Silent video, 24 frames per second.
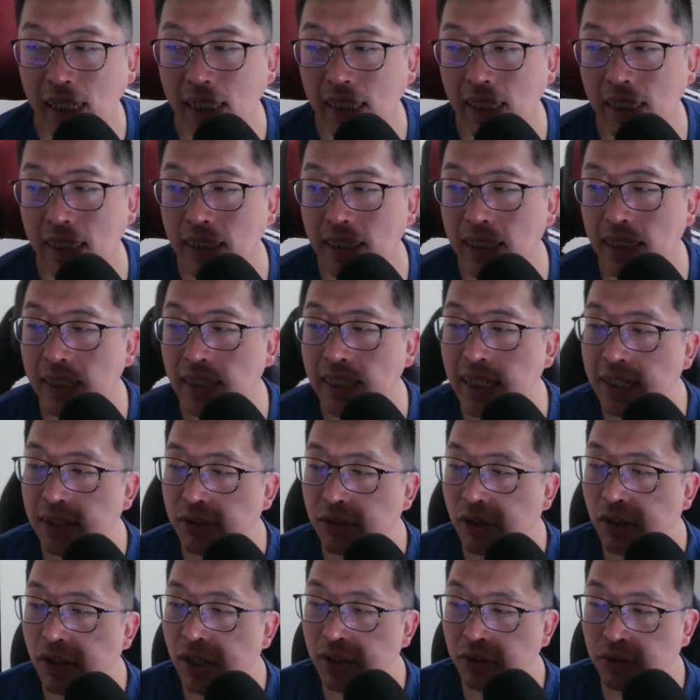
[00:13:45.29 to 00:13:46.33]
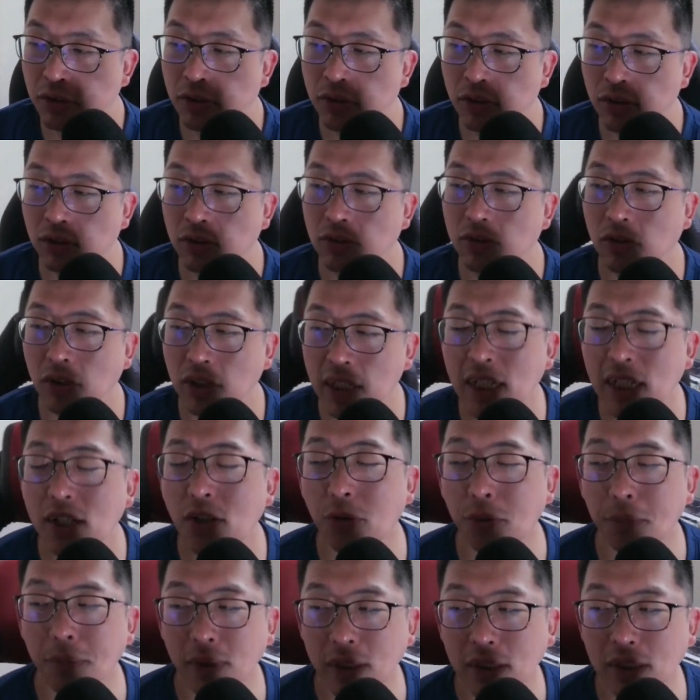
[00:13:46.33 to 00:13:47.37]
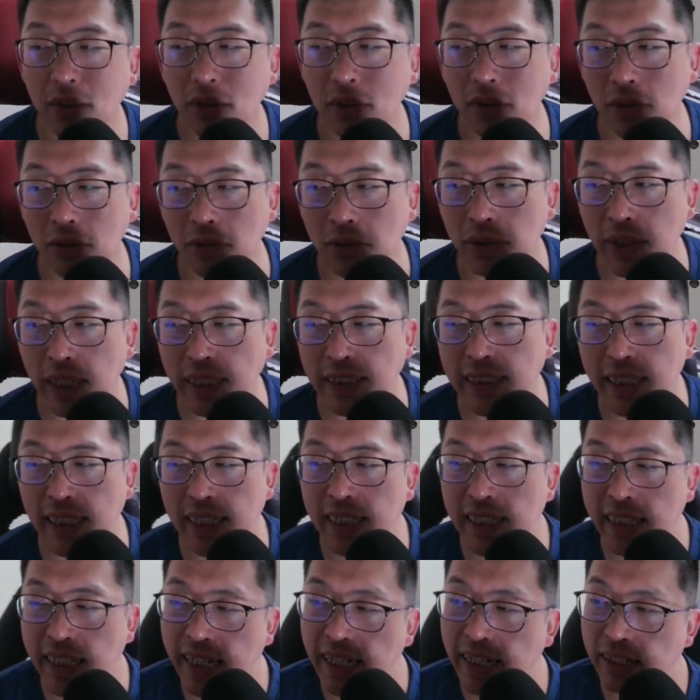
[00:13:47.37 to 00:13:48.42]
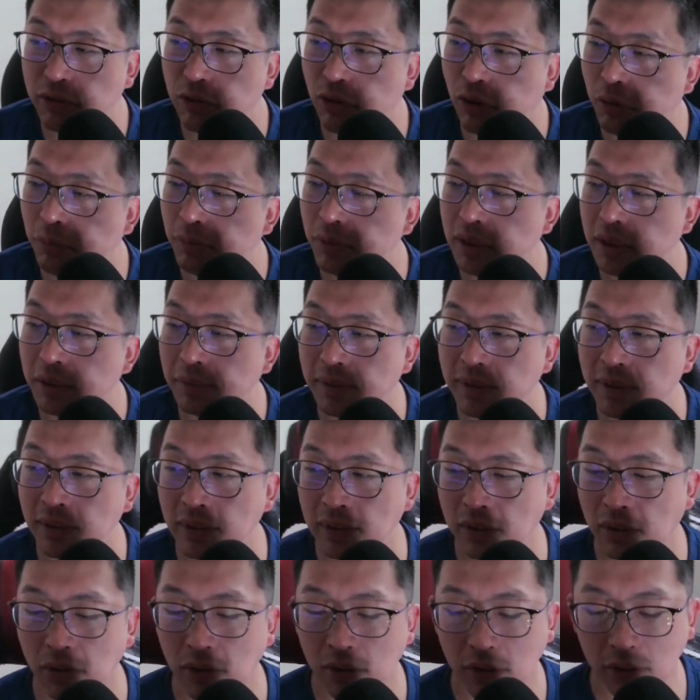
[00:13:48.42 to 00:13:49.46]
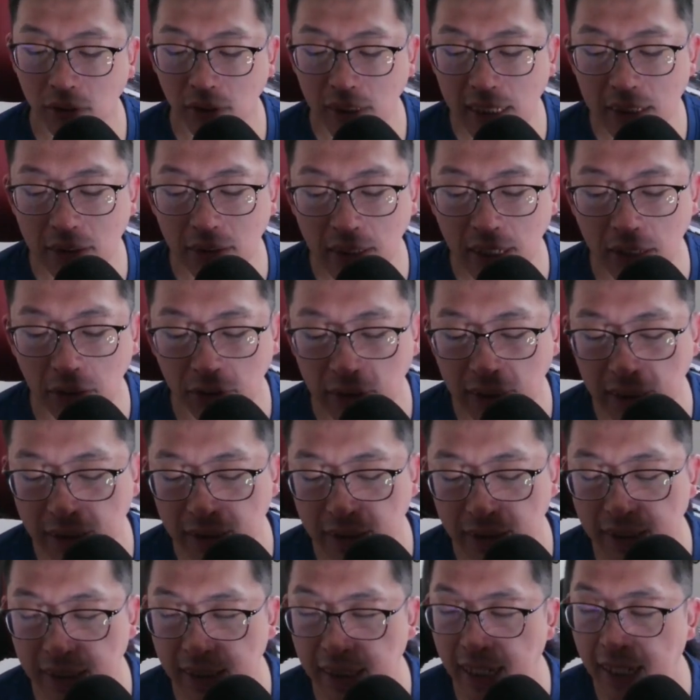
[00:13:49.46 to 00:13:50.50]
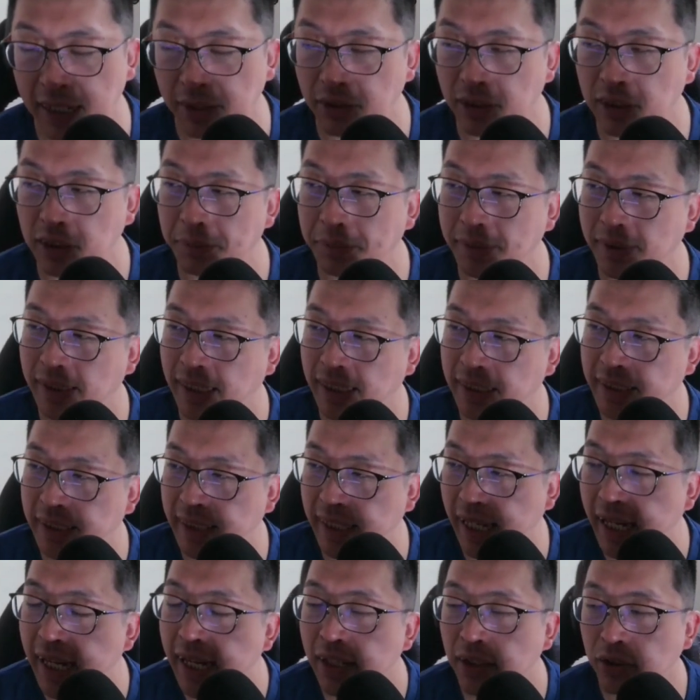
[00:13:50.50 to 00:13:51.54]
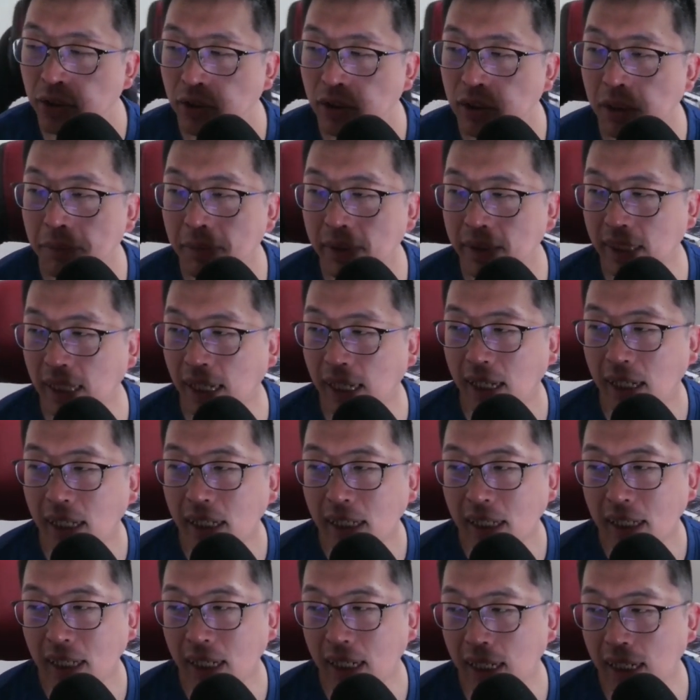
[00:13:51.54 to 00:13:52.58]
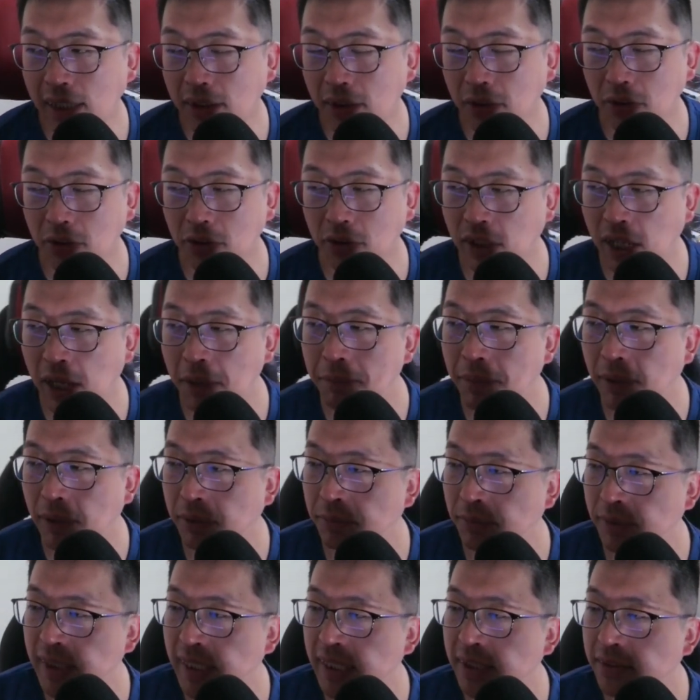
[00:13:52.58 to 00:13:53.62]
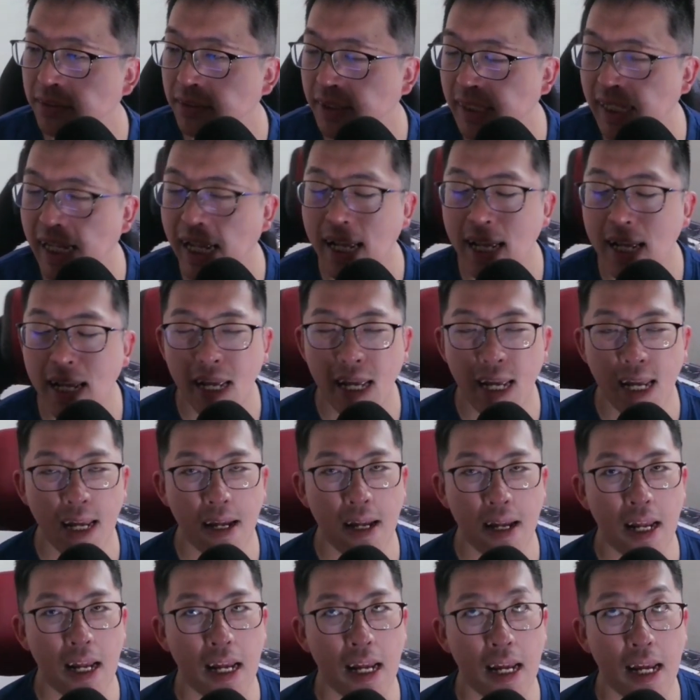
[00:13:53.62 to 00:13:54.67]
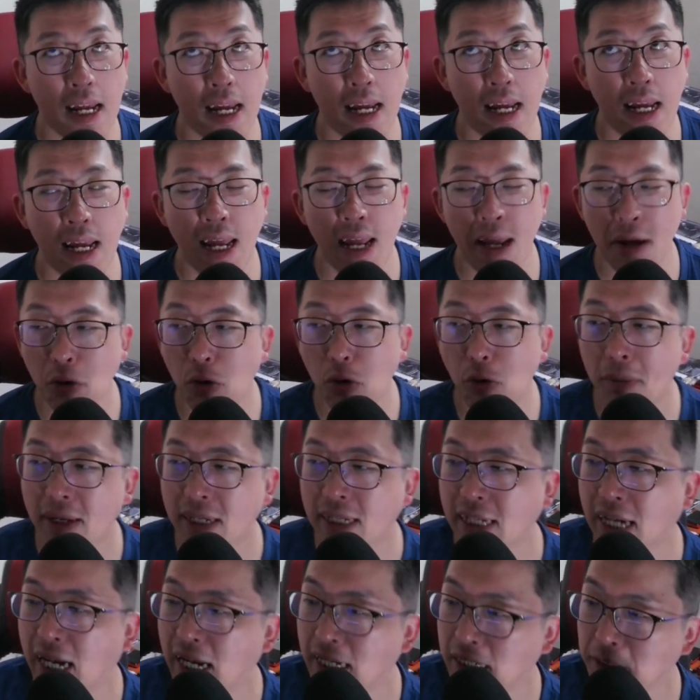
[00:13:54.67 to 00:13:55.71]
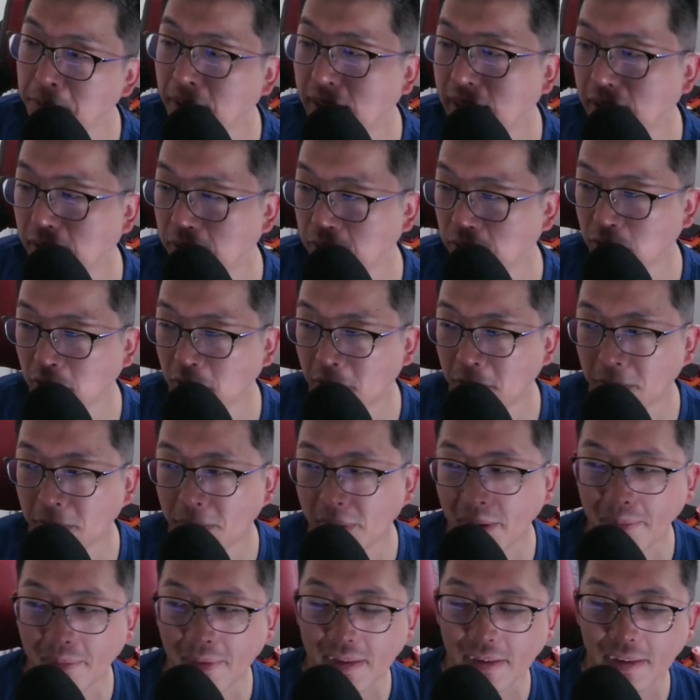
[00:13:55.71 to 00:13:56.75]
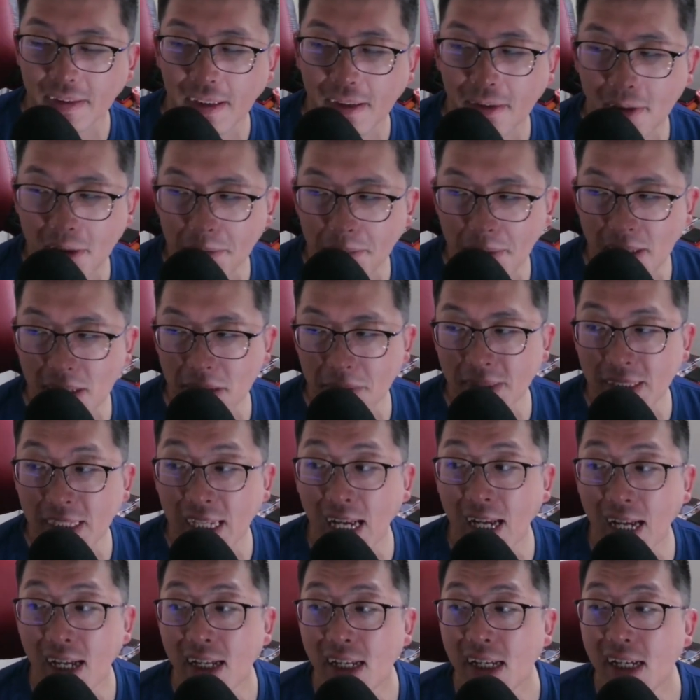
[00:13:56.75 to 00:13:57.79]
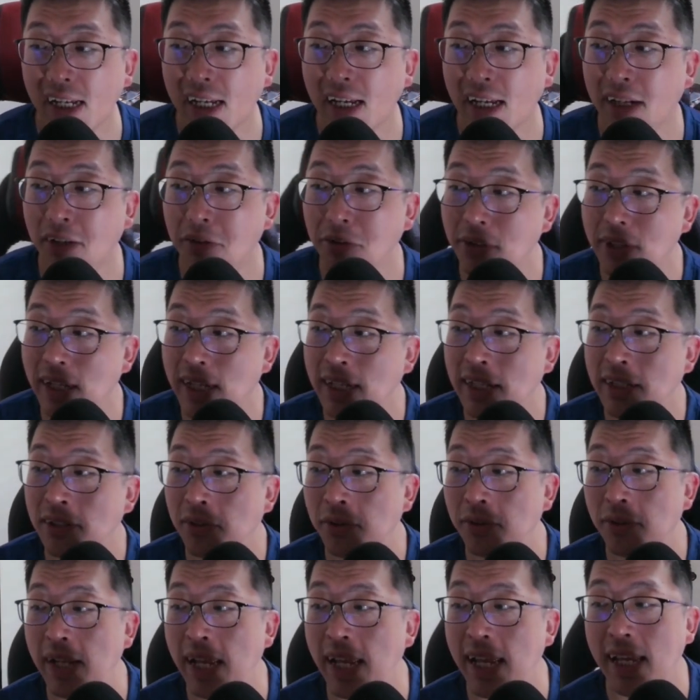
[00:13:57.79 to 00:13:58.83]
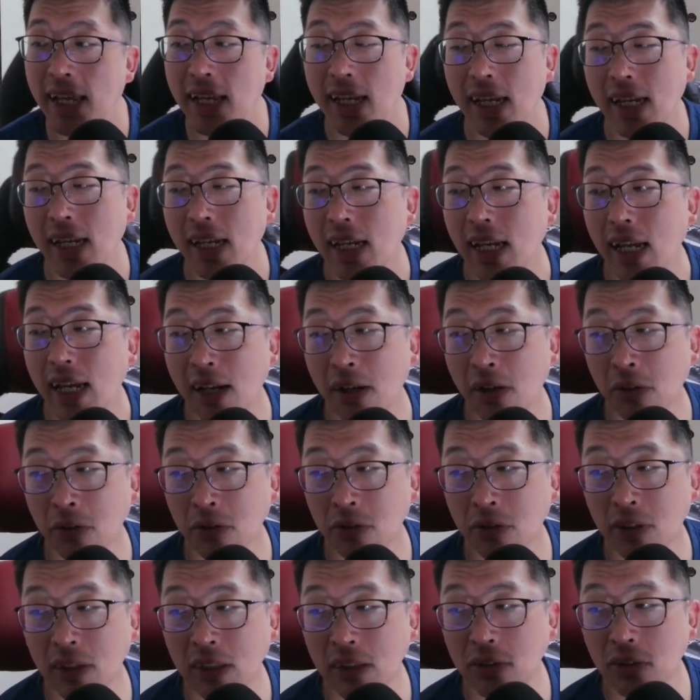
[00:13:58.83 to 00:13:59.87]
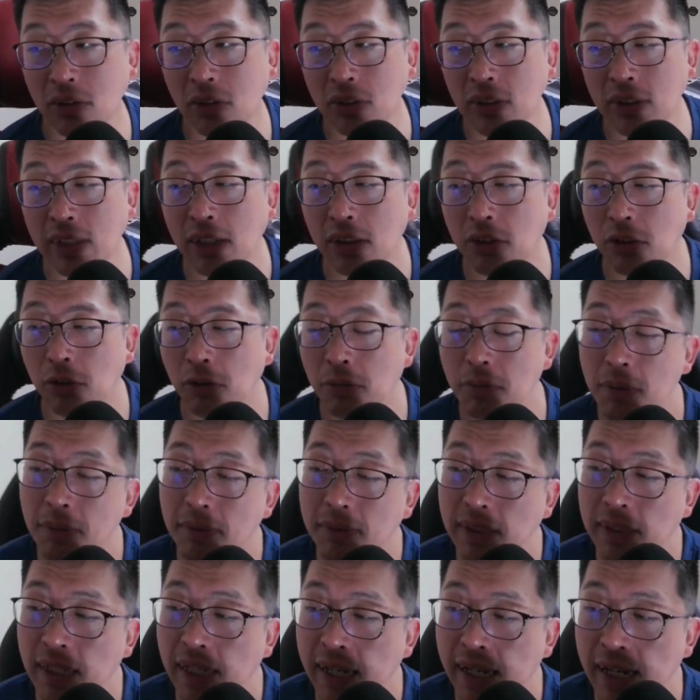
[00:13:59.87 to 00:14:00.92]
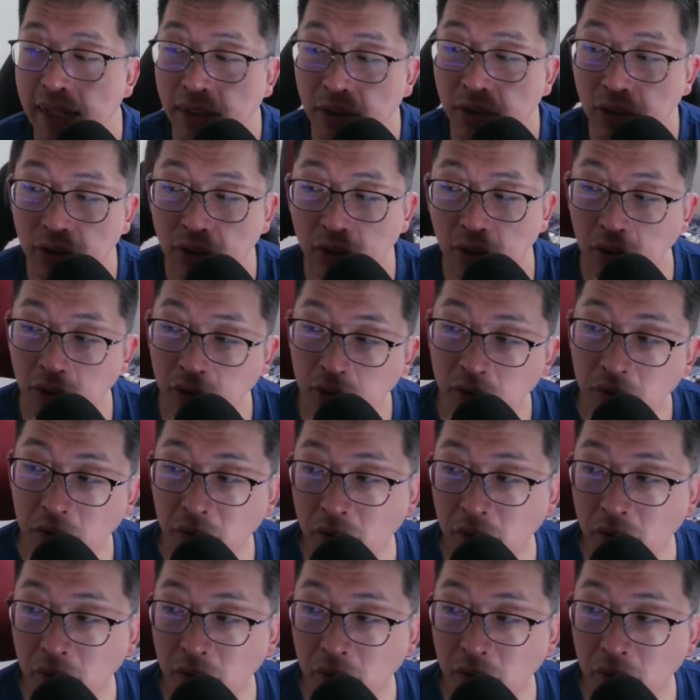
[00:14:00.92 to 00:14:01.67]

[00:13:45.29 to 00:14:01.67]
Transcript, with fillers: やっていきたいなと、あの、これ以降もね、ちょっと増やしていきたいなと思ってますんで、これ、とりあえずね、おせち、えー、クリスマスが来て、そしてまた、えー、ちょっとカンパとも入れずにね、えー、恵方巻きが始まってくると思いますので、しばらくまた、えこの映像をね、えー、お届けすることになると思いますので、ね、どうぞよろしく